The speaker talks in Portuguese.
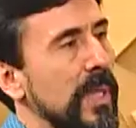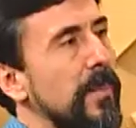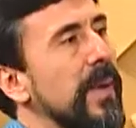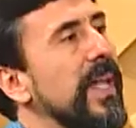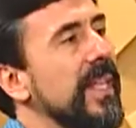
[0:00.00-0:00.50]

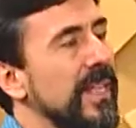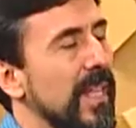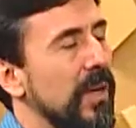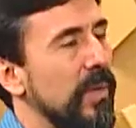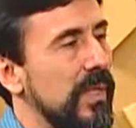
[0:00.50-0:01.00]

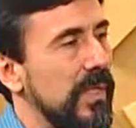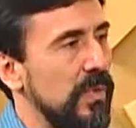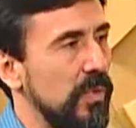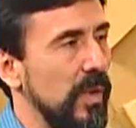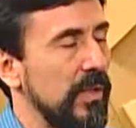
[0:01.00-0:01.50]
aprender com essas
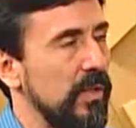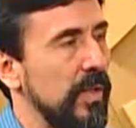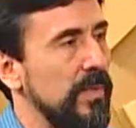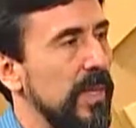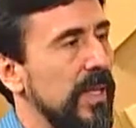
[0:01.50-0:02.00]

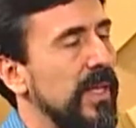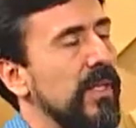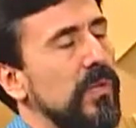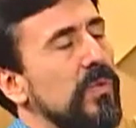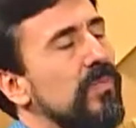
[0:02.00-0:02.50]
situações para que
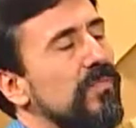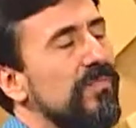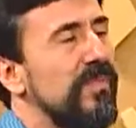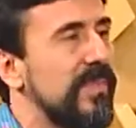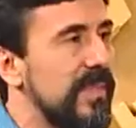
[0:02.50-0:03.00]
isso
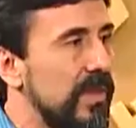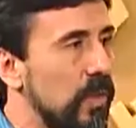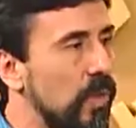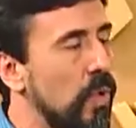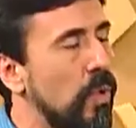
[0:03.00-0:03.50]

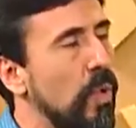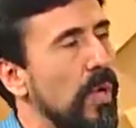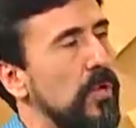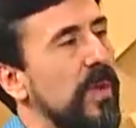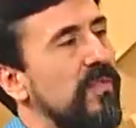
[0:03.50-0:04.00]

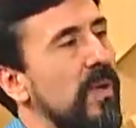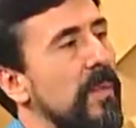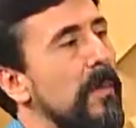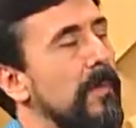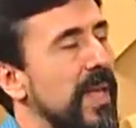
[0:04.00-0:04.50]
ocorra de uma
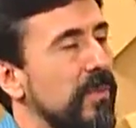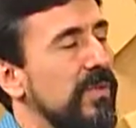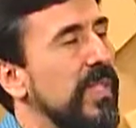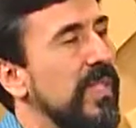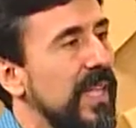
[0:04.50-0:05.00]
forma
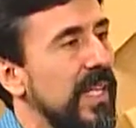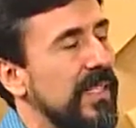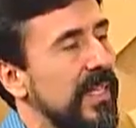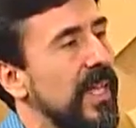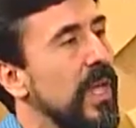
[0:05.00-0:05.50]
menos
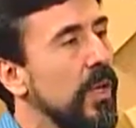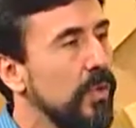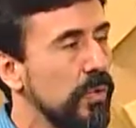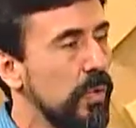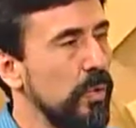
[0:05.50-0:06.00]
intensa
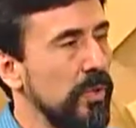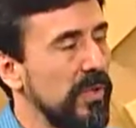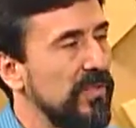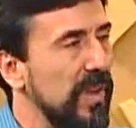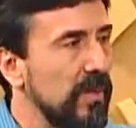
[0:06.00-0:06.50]
nos outros
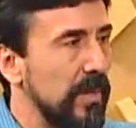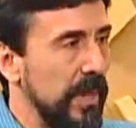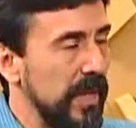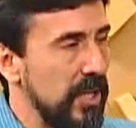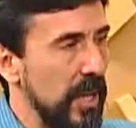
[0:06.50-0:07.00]
anos? Falta
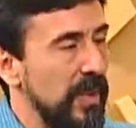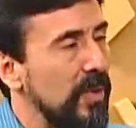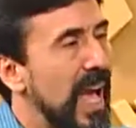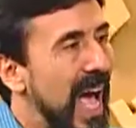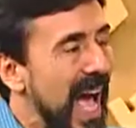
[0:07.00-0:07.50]

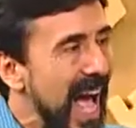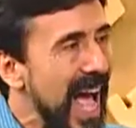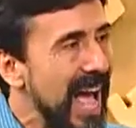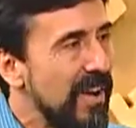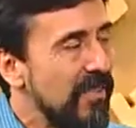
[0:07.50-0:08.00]
planejamento?
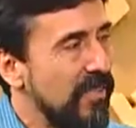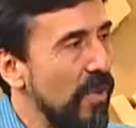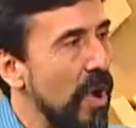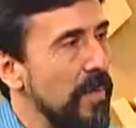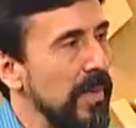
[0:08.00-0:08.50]
Há
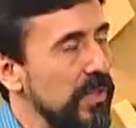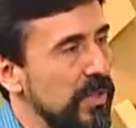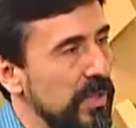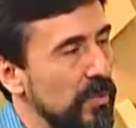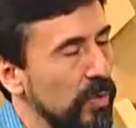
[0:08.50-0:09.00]
formas de
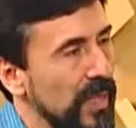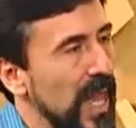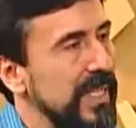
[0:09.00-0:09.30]
se mudar